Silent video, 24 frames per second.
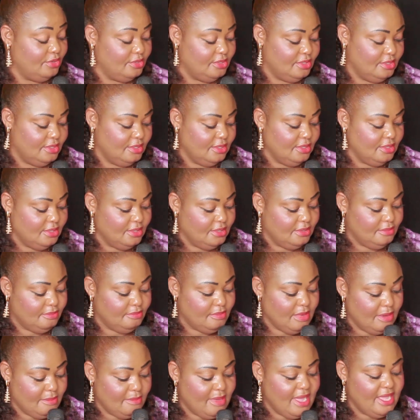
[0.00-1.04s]
Oui.
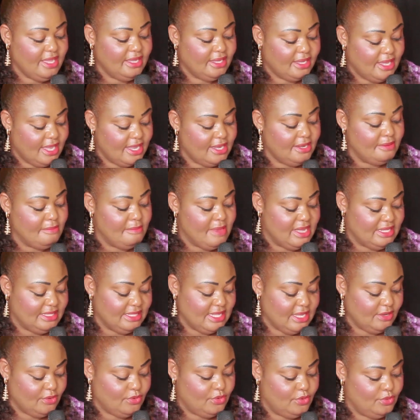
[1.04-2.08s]
Maman Irène
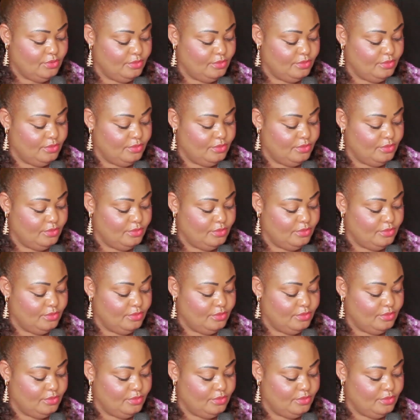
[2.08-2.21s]
Mandako.